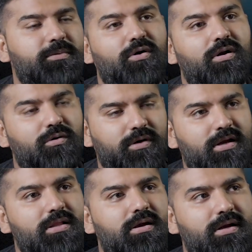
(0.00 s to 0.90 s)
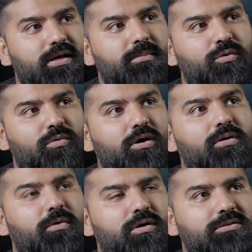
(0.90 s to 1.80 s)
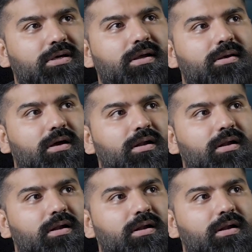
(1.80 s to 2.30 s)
पर ऑल आउट इंडिया भी हुआ है और बहुत सारे